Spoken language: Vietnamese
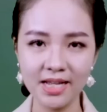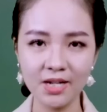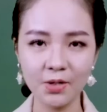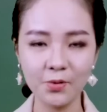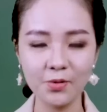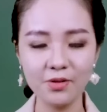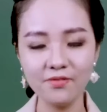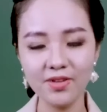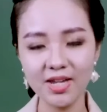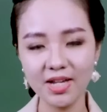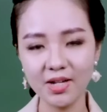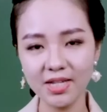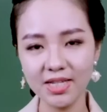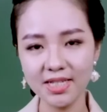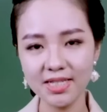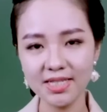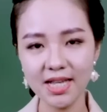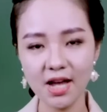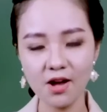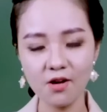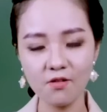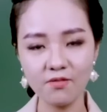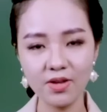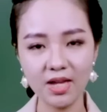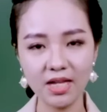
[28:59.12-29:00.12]
Quý vị nghĩ
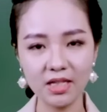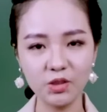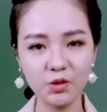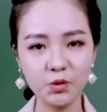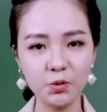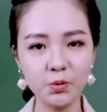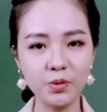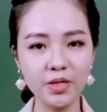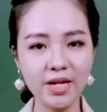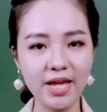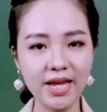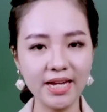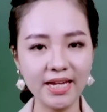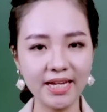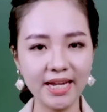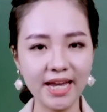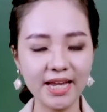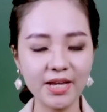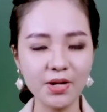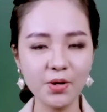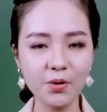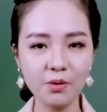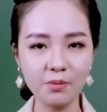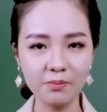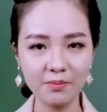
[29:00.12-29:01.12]
sao về chủ đề ngày
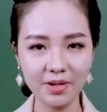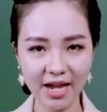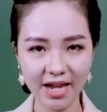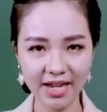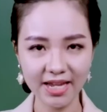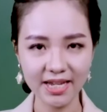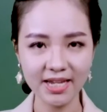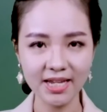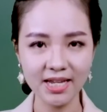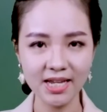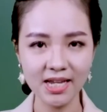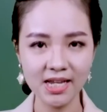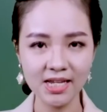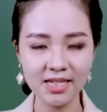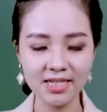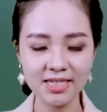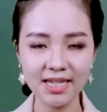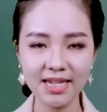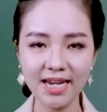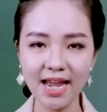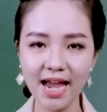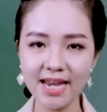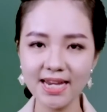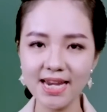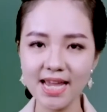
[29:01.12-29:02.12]
hôm nay?
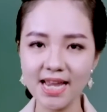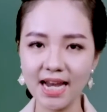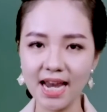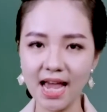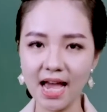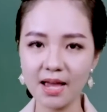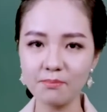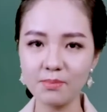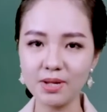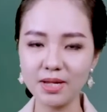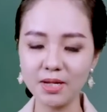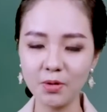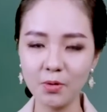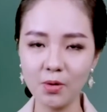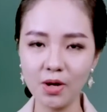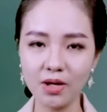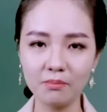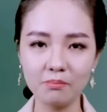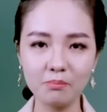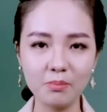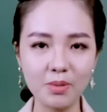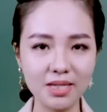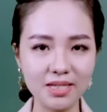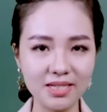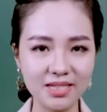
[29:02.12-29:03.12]
Xin hãy để lại bình luận
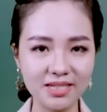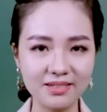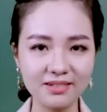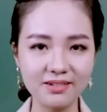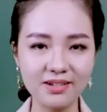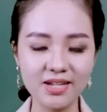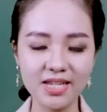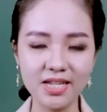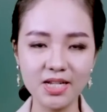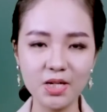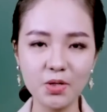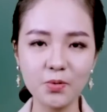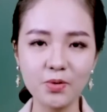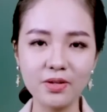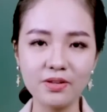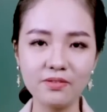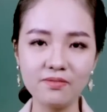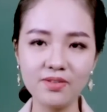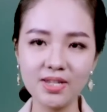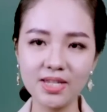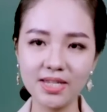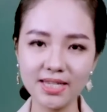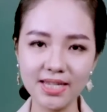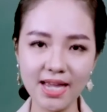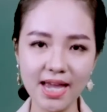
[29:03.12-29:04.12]
bên dưới quý
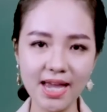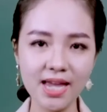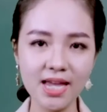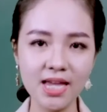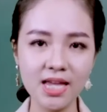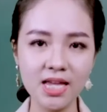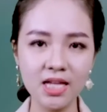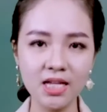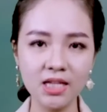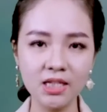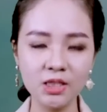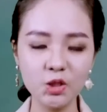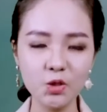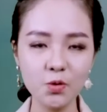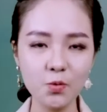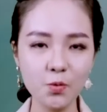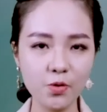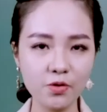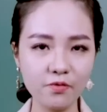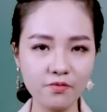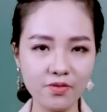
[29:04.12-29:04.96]
vị nhé! Chúc quý